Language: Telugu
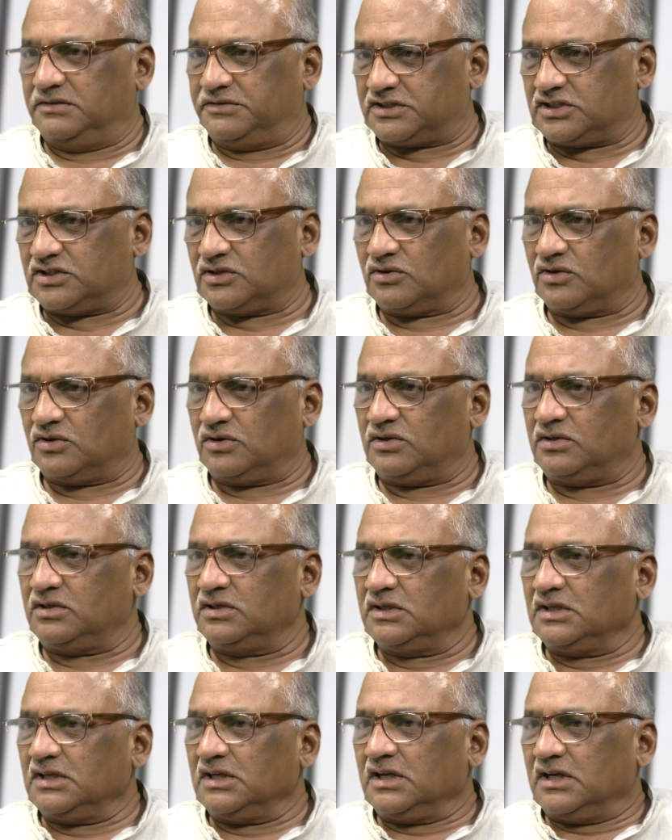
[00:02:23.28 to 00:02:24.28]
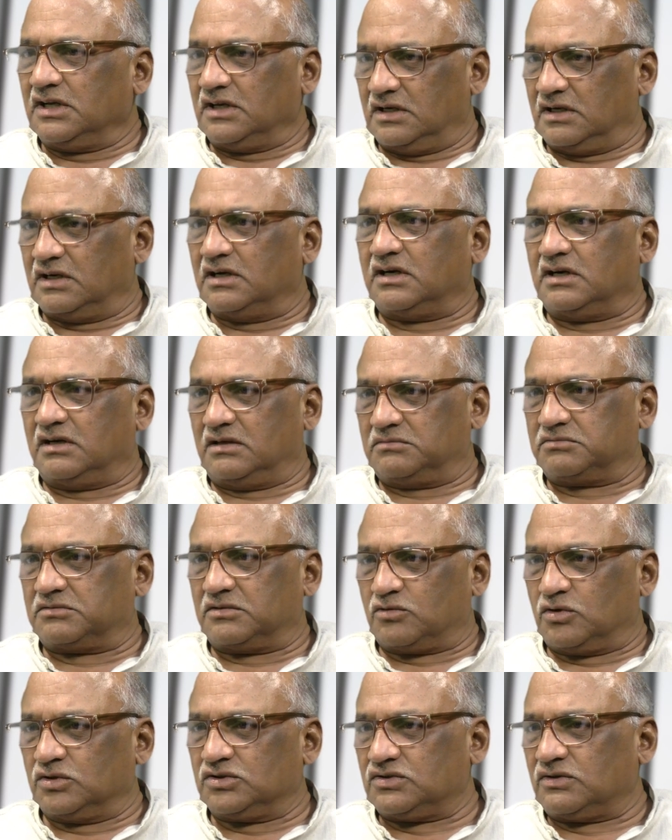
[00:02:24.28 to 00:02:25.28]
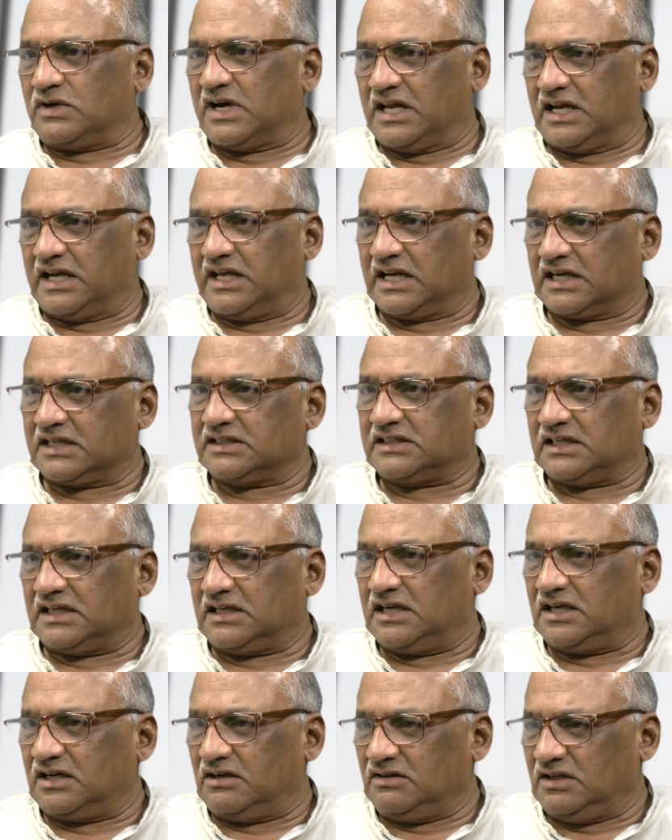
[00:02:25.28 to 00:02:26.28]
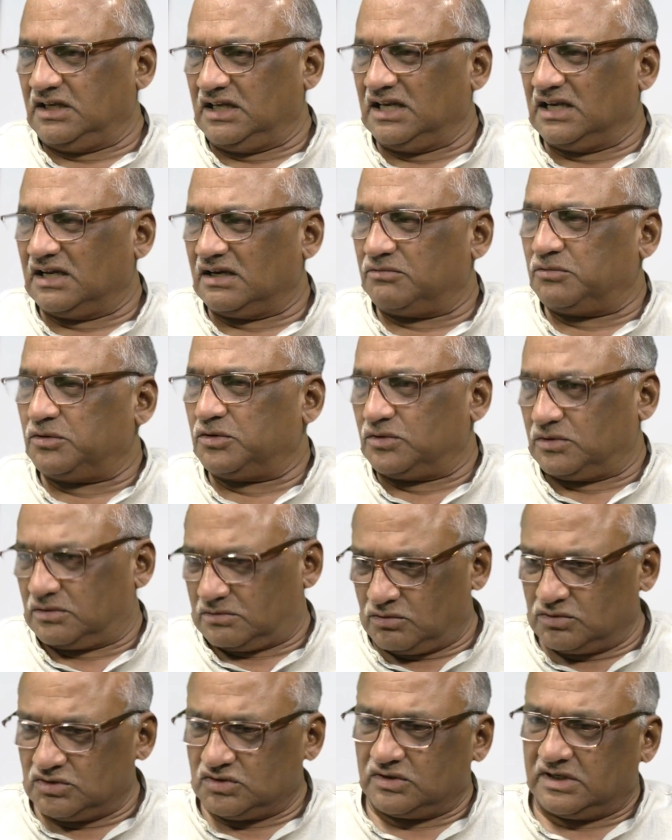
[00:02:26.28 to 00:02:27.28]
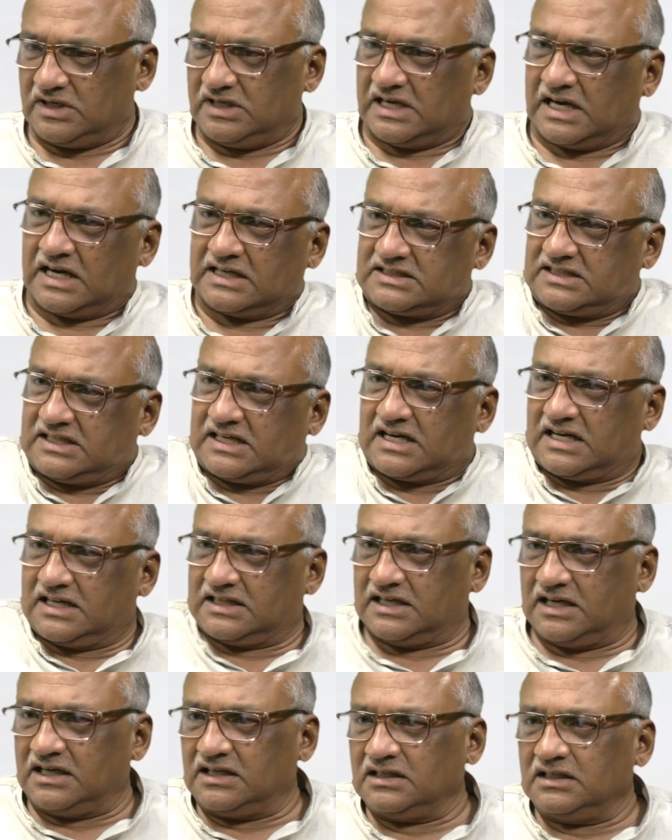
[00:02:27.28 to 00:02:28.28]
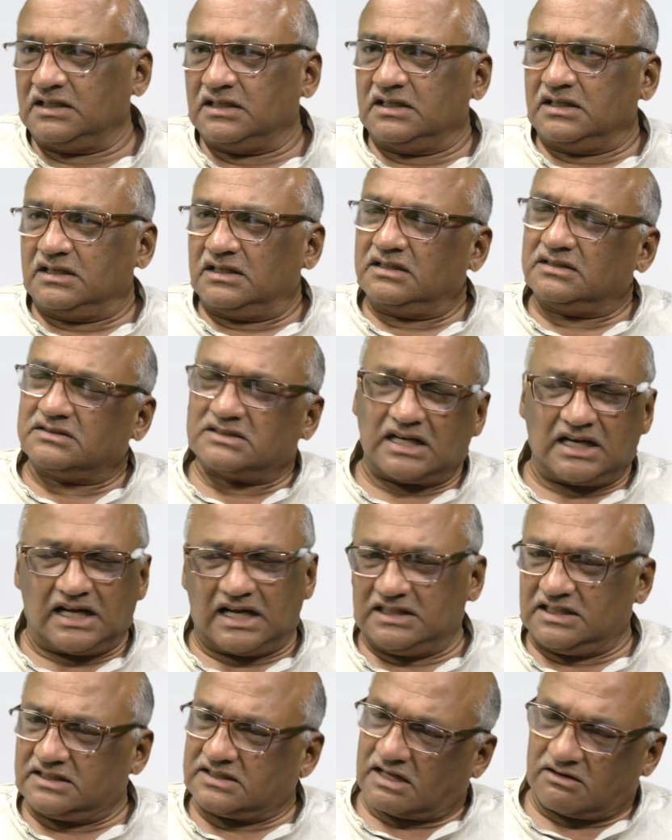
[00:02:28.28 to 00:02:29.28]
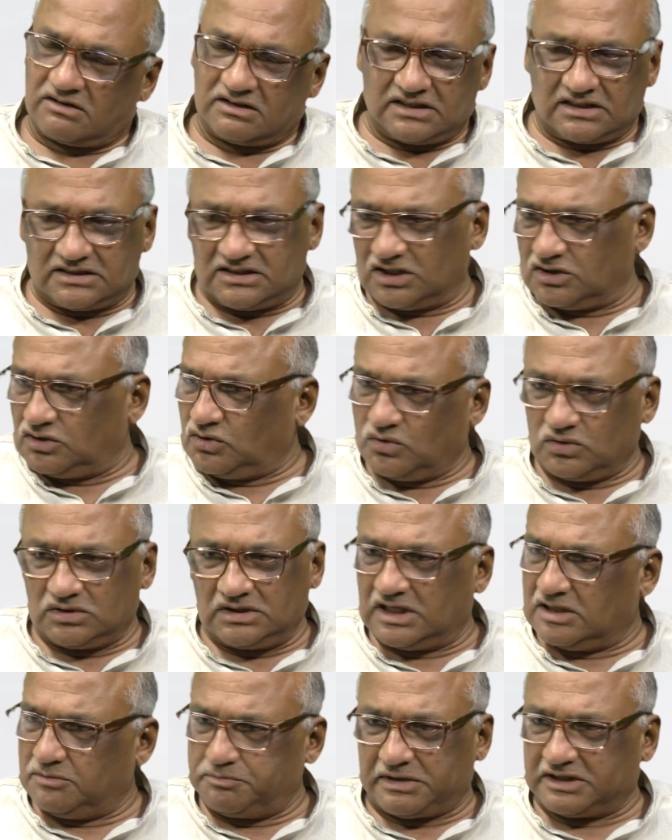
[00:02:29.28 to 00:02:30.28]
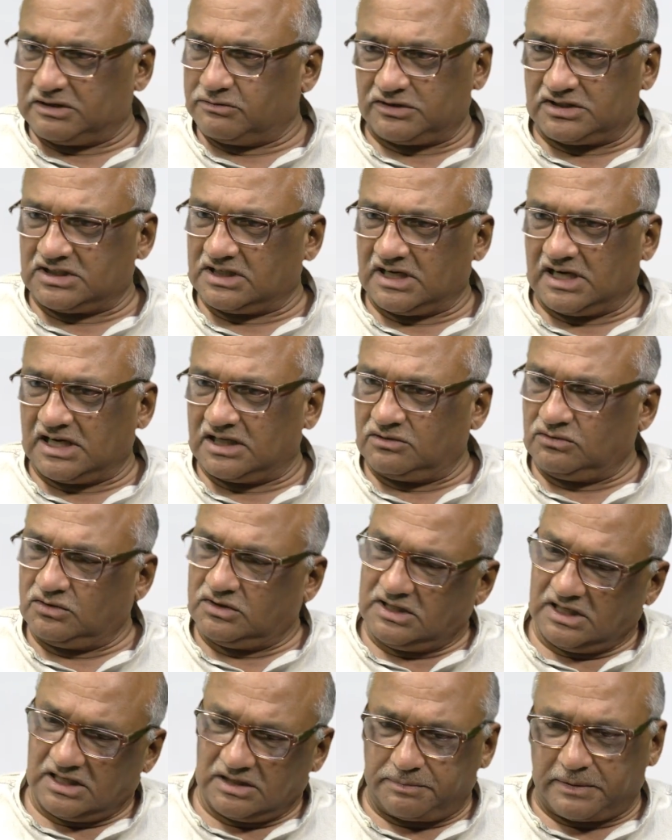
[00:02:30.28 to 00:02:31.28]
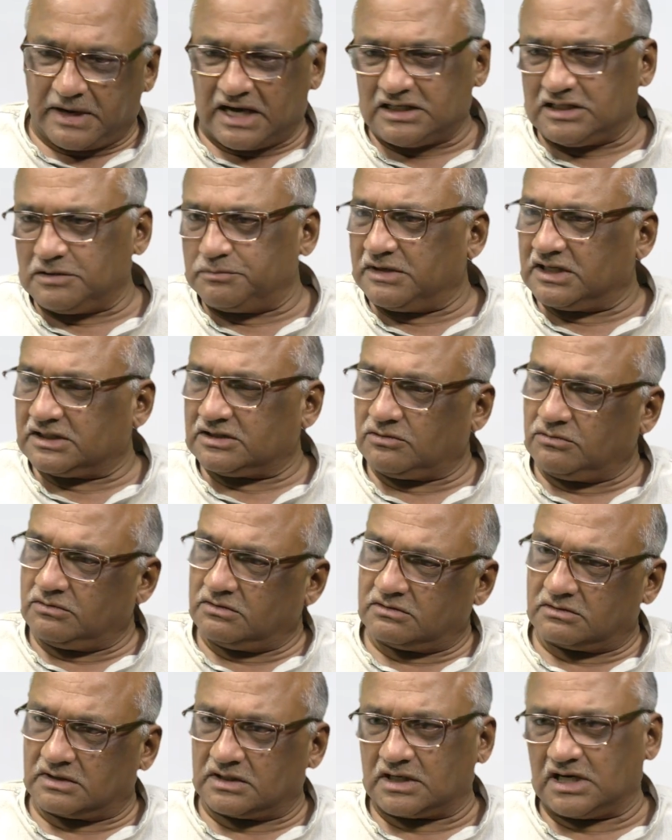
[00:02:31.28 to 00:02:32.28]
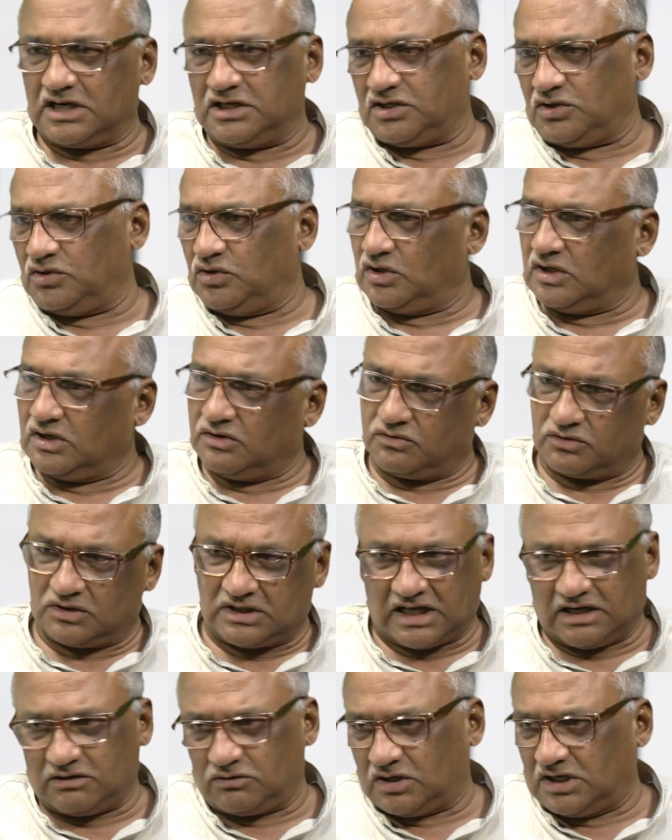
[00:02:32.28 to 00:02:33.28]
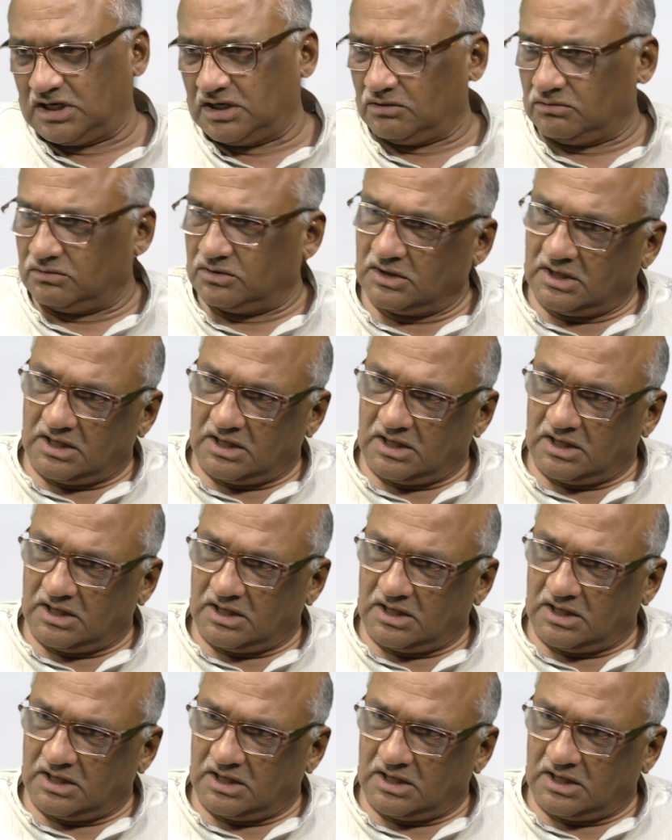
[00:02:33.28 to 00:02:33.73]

విషయంలో కొంచెం ఆయన వెనక్కి తగ్గాడు ఈయనేమో కొంచెం యంగ్స్టర్ కదా సరే అది తర్వాత సర్దుకుంది అది పెద్ద విషయం కాదు ఈయన పార్టీ మాత్రం కంటిన్యూగా ఉంటాను ఉండాడు